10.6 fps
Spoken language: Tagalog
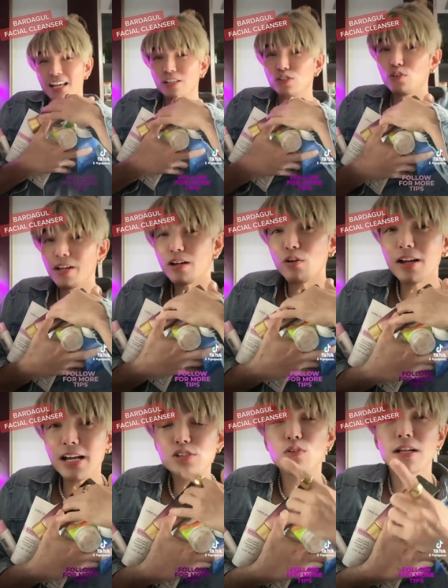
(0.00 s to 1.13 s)
So kung ikaw
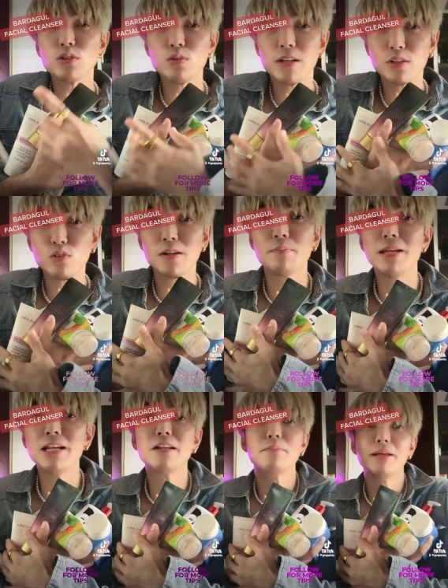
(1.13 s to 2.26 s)
guys, yung katulad ko,
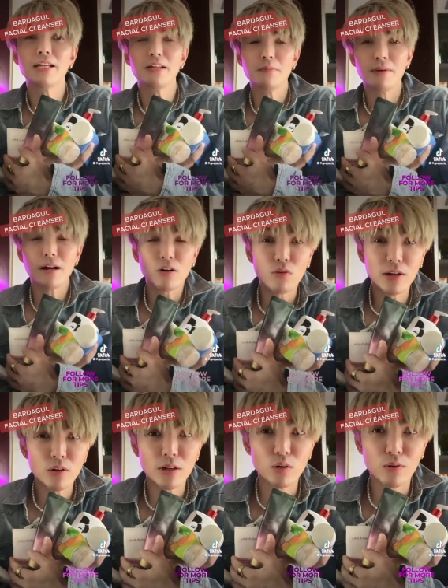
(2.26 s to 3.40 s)
nabili na bili ng mga kung
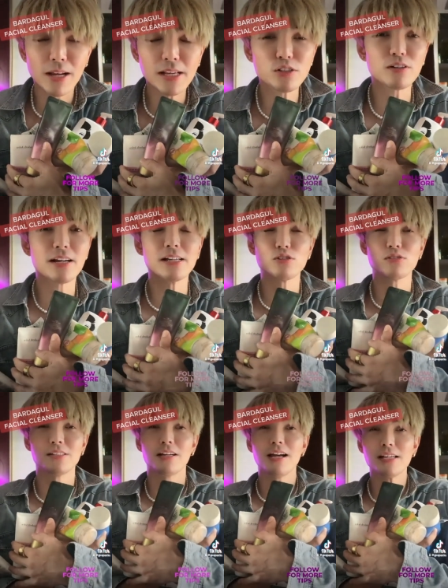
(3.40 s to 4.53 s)
ano-anong cleanser, gastos
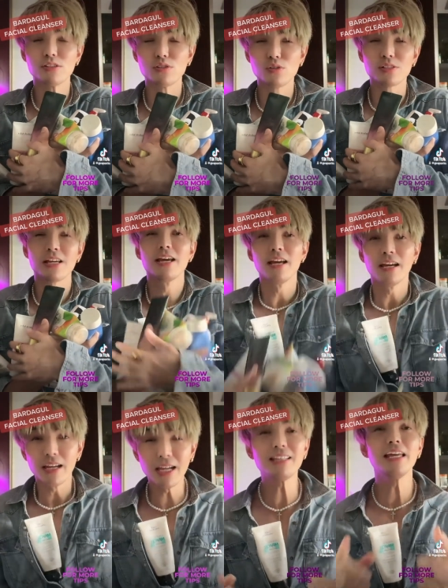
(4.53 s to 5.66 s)
ng gastos,
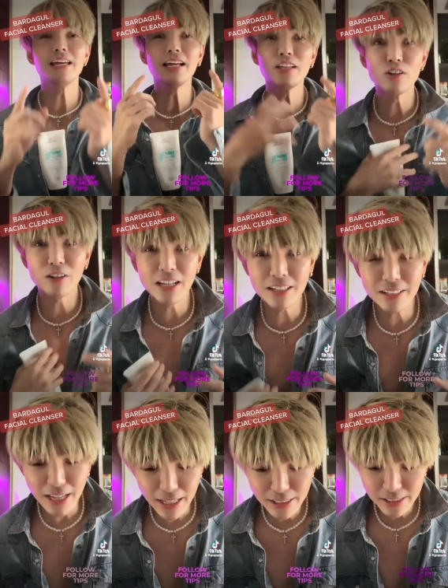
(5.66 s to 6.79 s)
itigil nyo na yan
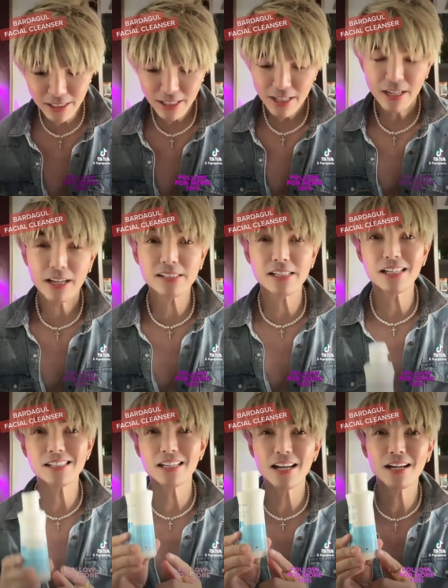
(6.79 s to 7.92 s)
guys. Kasi
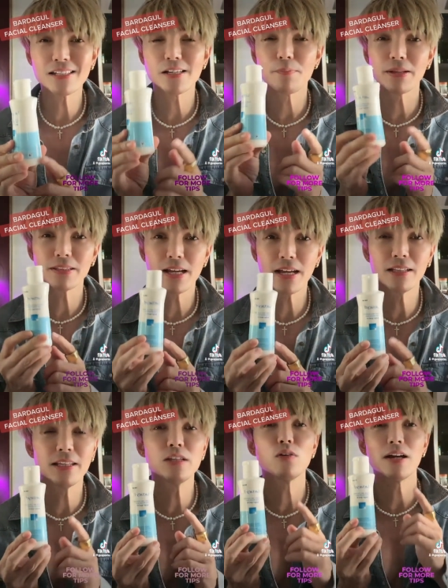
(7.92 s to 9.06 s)
isa lang sapat na
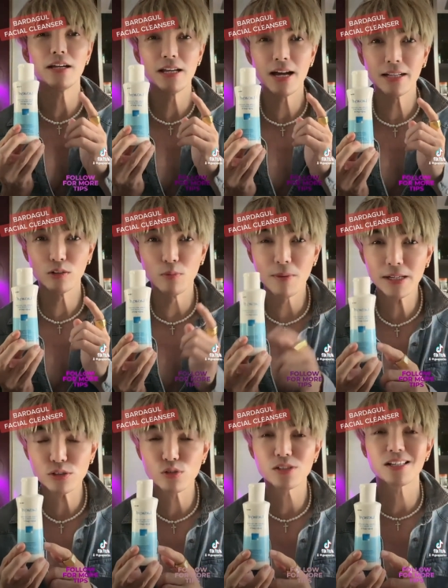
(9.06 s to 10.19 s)
hindi nyo kailangan
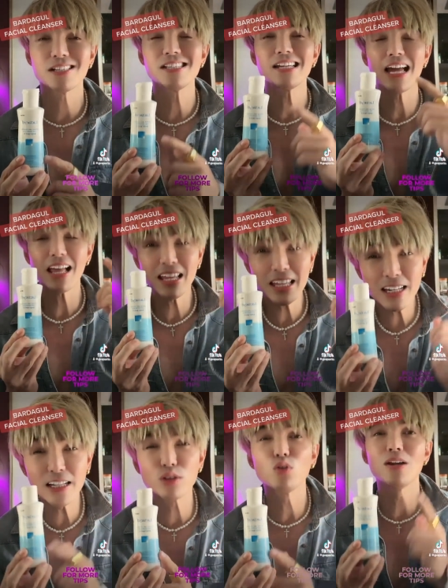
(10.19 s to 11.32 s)
gumastos kasi kaya
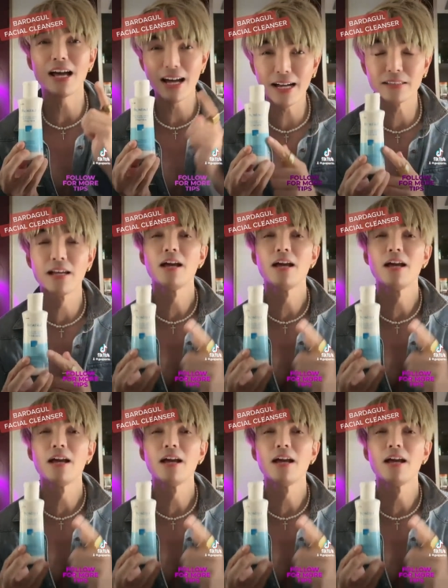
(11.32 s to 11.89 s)
nito lahat.